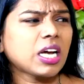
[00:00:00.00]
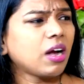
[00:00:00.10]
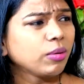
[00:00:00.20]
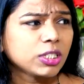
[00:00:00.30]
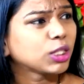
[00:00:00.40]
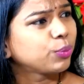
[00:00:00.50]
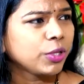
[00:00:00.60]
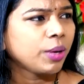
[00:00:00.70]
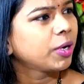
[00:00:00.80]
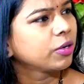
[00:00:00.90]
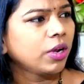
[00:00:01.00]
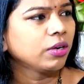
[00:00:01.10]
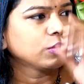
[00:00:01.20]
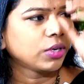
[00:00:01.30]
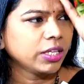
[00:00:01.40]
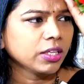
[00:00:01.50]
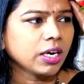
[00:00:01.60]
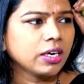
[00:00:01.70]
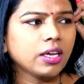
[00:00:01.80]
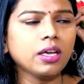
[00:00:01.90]
చా చచ్చిపోదామని కూడా అనుకున్నా
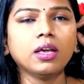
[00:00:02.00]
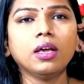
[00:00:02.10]
ఎందుకంటే